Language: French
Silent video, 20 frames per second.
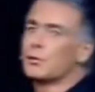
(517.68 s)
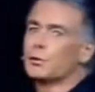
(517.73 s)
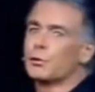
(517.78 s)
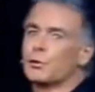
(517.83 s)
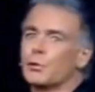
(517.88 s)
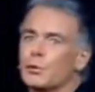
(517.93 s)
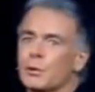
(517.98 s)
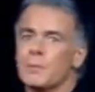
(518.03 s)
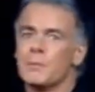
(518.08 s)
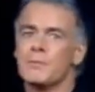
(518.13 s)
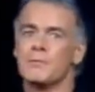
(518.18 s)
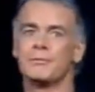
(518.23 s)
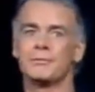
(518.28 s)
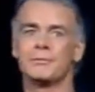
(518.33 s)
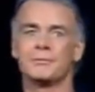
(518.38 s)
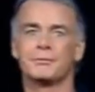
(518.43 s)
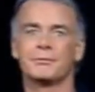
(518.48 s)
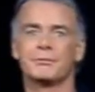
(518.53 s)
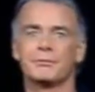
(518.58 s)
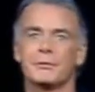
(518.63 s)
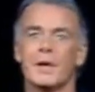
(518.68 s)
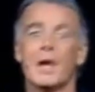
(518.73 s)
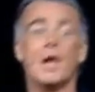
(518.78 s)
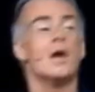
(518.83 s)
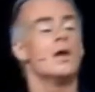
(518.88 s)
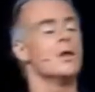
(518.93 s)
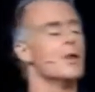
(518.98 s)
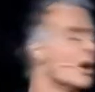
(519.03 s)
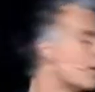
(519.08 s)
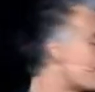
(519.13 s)
t'es foutu.
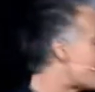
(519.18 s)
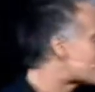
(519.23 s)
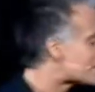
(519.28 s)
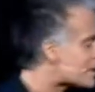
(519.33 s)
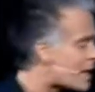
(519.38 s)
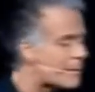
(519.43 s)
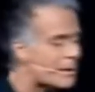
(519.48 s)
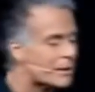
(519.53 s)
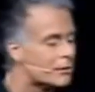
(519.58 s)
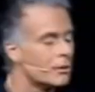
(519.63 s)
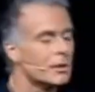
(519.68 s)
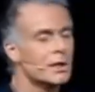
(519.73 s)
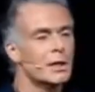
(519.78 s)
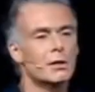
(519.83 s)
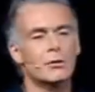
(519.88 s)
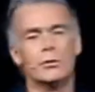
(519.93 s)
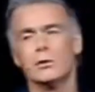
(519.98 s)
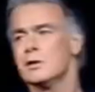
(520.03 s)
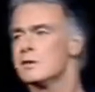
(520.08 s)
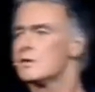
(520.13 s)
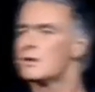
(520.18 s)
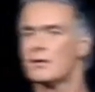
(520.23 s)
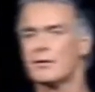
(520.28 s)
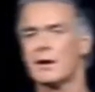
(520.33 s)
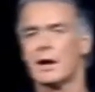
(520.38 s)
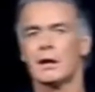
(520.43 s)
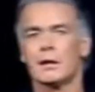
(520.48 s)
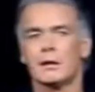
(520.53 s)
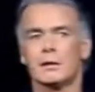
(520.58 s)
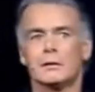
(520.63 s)
Non, parce qu'un bateau qui coule, ça
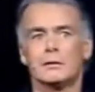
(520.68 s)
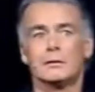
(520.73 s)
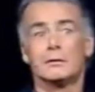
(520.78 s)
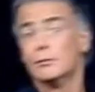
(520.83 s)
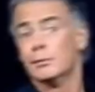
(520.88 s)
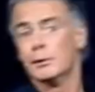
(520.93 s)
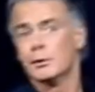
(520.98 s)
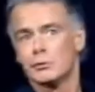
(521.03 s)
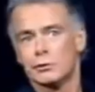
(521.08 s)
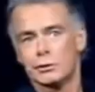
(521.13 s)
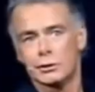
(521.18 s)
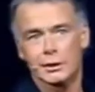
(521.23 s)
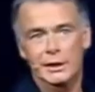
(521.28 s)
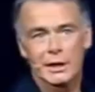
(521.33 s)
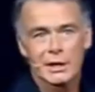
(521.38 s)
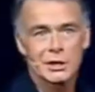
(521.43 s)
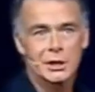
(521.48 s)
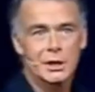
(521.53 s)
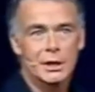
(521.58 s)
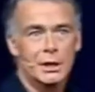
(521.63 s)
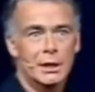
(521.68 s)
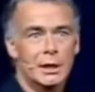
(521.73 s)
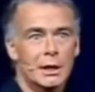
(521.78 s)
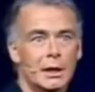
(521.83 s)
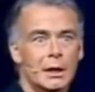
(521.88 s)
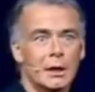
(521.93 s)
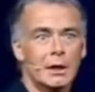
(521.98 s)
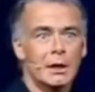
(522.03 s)
va. Tu peux toujours nager.